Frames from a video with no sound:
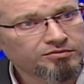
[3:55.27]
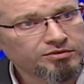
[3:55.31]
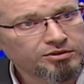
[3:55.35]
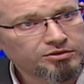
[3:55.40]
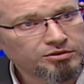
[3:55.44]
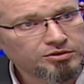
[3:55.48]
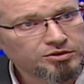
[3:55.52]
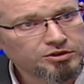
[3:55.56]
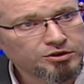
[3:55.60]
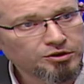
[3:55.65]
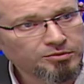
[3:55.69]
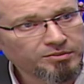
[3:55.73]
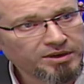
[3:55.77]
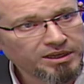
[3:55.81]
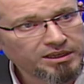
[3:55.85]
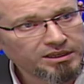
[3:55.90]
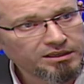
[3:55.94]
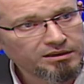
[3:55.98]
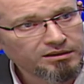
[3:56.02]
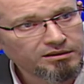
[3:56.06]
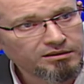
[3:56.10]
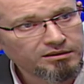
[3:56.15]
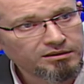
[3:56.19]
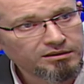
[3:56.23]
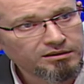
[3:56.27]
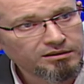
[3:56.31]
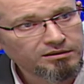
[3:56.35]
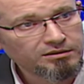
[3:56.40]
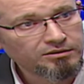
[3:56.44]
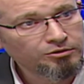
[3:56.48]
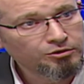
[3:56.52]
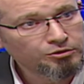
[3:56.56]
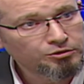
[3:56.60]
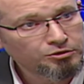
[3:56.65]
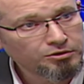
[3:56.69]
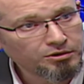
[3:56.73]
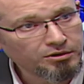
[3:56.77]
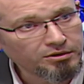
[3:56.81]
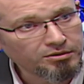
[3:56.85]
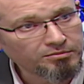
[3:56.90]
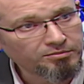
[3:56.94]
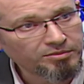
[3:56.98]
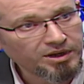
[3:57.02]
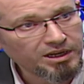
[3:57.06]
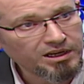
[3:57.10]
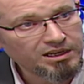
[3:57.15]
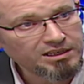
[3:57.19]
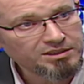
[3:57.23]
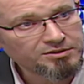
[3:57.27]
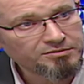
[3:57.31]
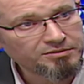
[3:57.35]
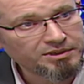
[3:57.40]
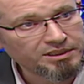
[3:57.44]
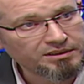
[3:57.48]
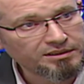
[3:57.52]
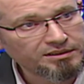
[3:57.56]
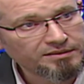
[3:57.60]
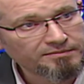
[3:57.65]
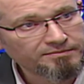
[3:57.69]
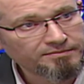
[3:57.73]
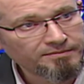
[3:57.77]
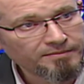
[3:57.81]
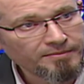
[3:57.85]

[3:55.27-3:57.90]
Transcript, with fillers: votre sommeil nocturne par la suite.